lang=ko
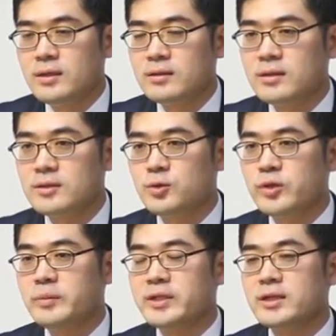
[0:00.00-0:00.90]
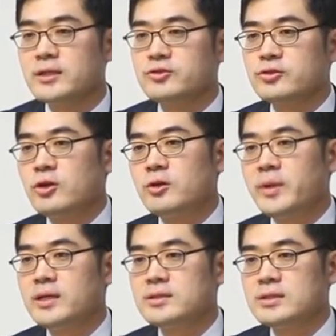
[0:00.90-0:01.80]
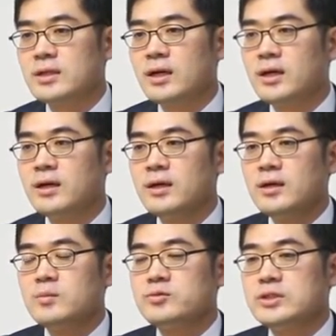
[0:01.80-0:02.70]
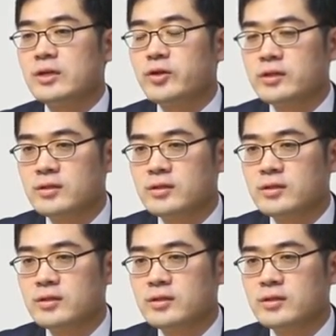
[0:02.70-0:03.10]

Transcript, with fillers: 이때 손해배상 액수가 얼마인지가 문제가